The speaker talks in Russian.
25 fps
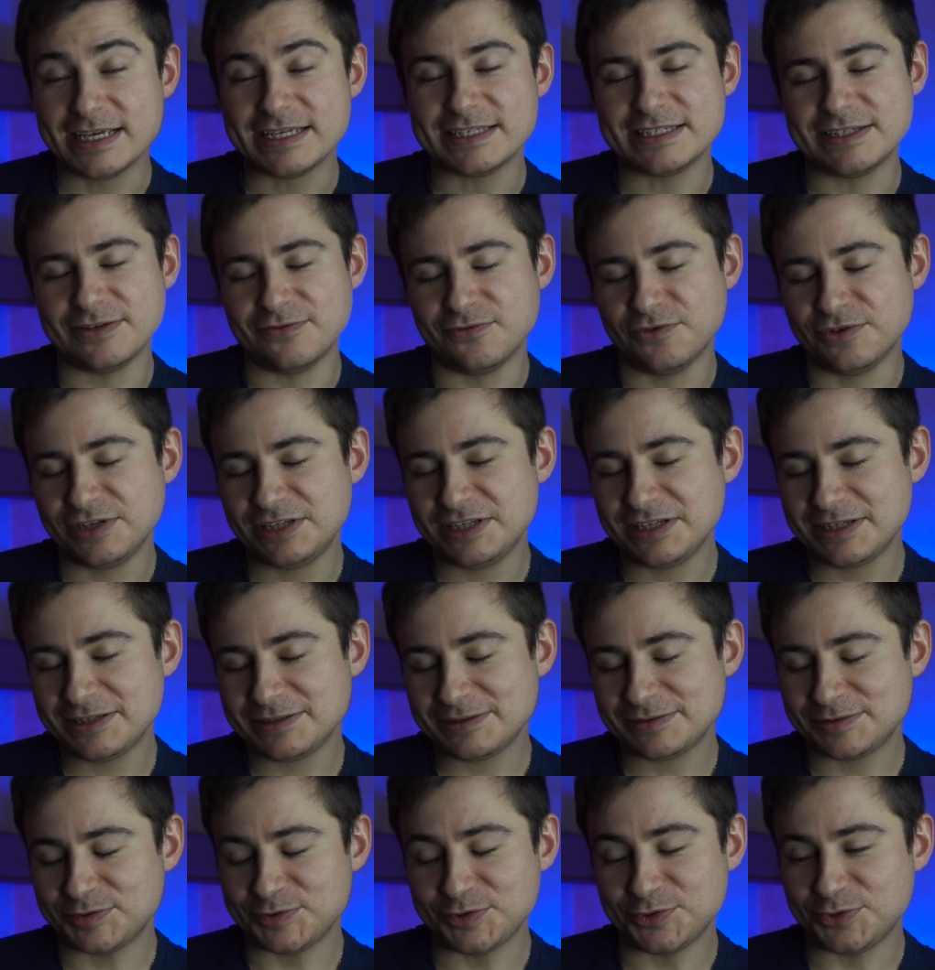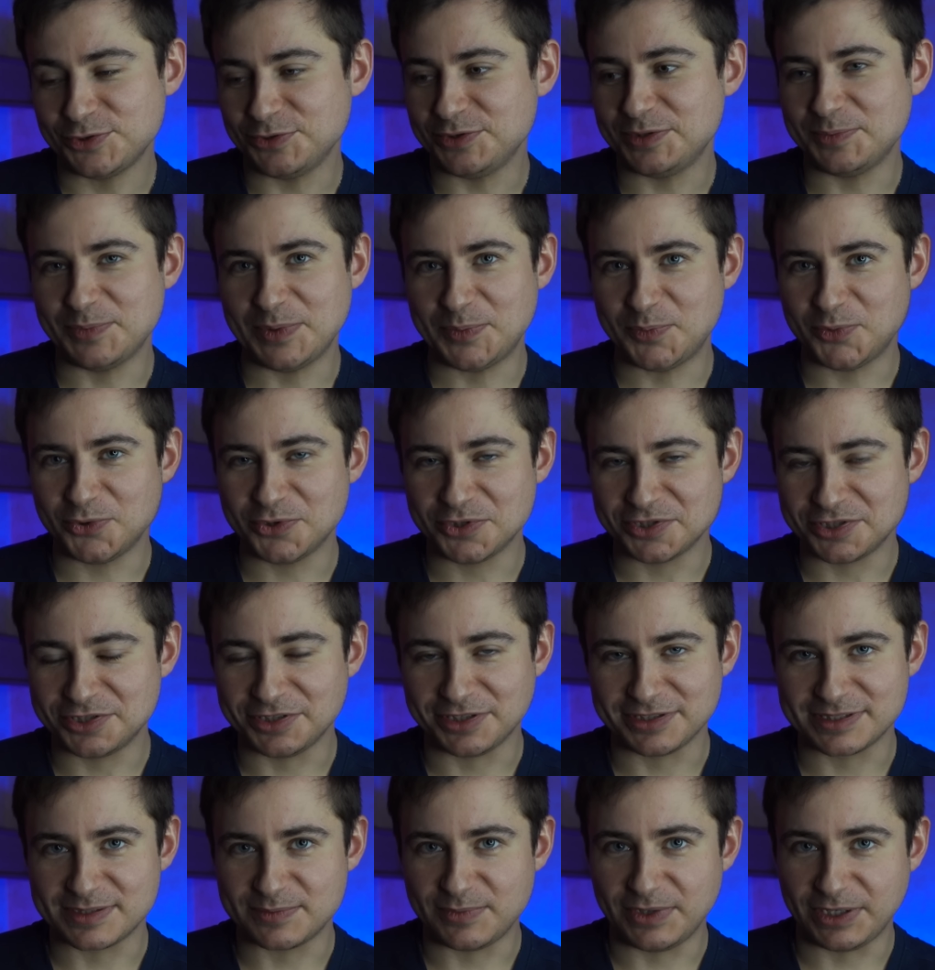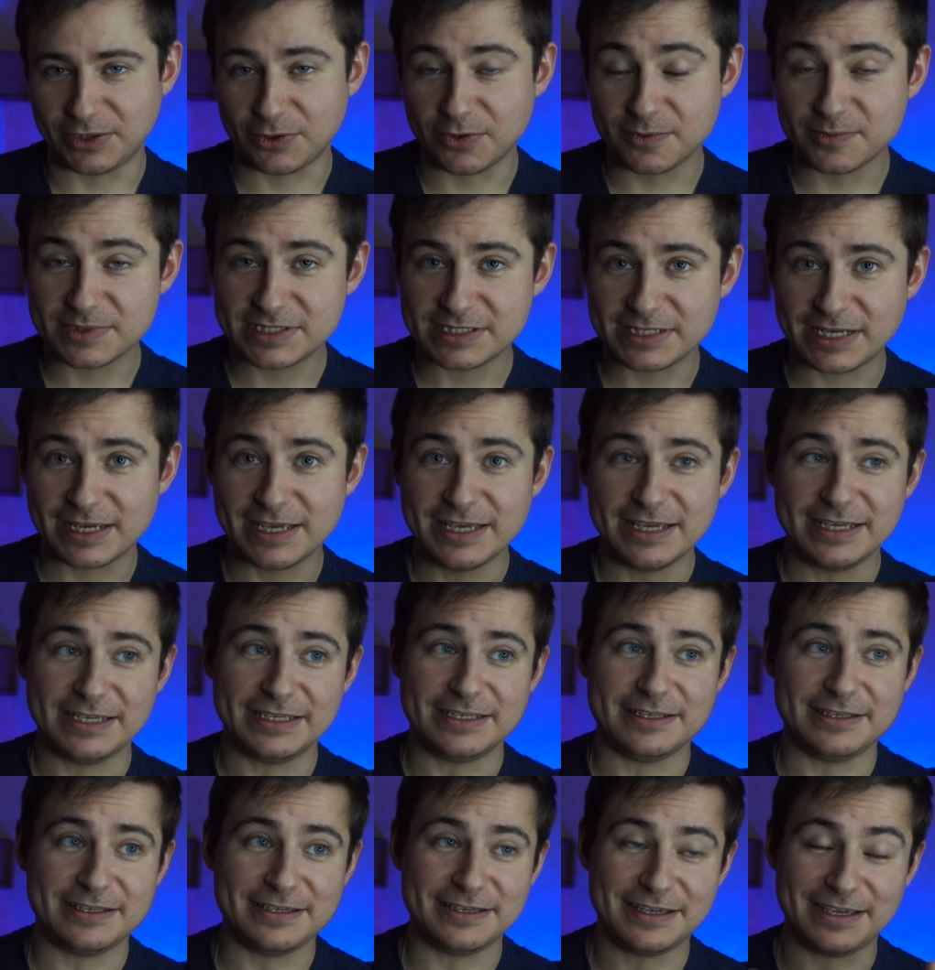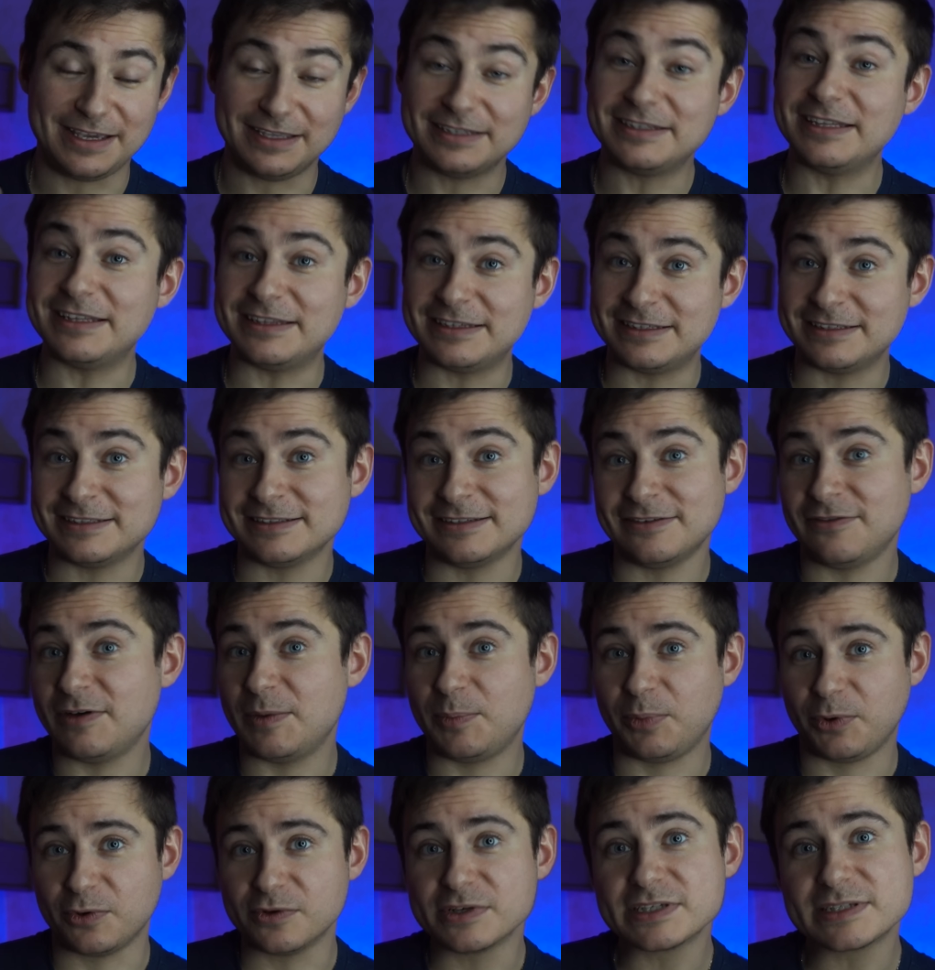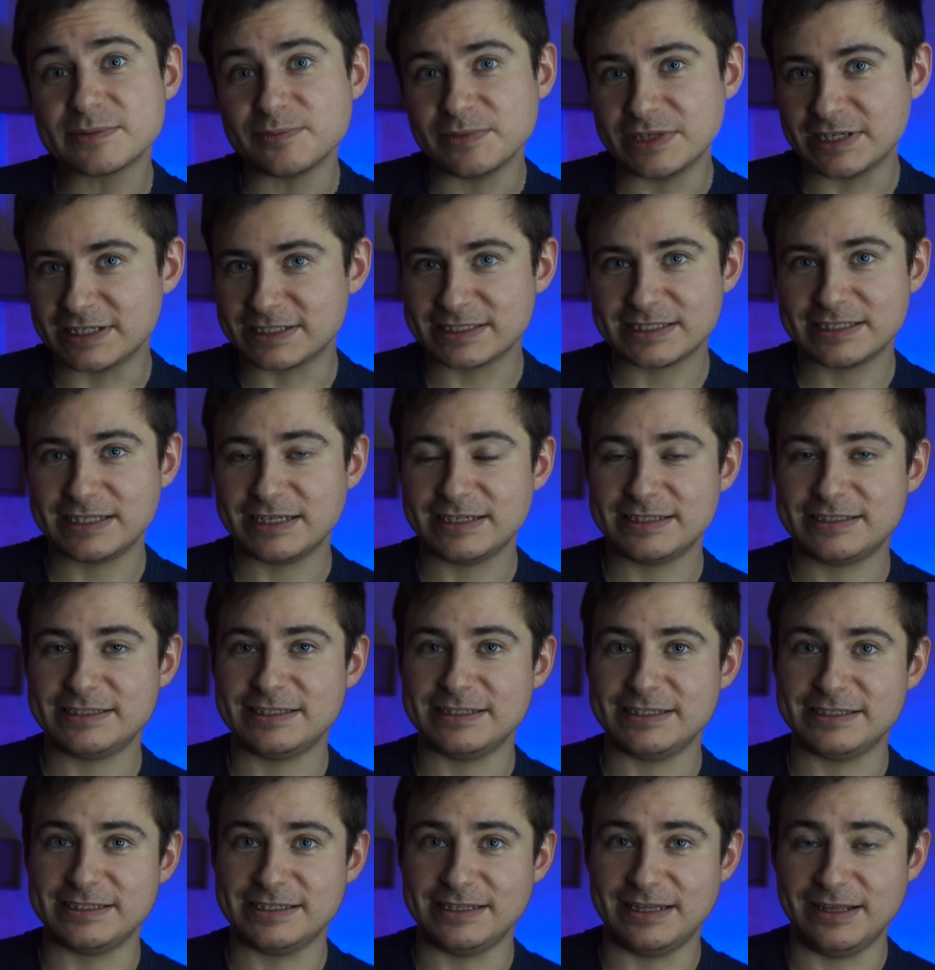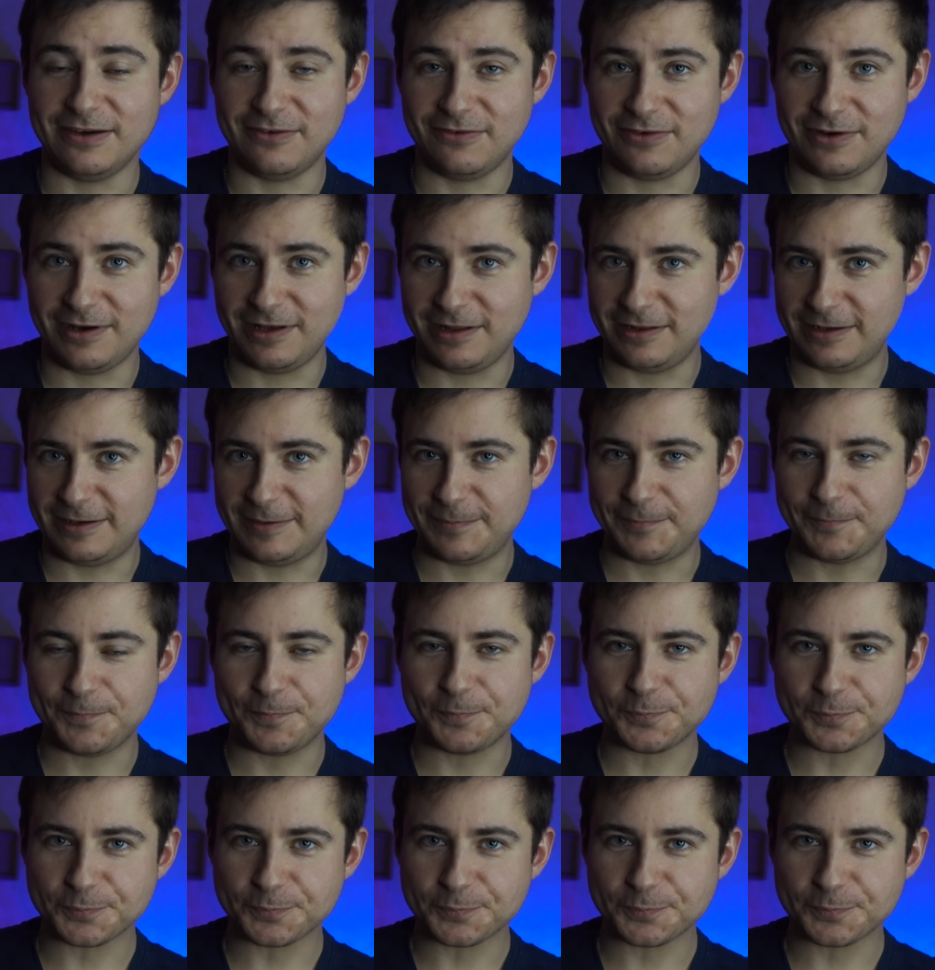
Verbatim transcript: Сегодня чуть попозже разберемся. И этот э, вопрос мне, кстати, задавала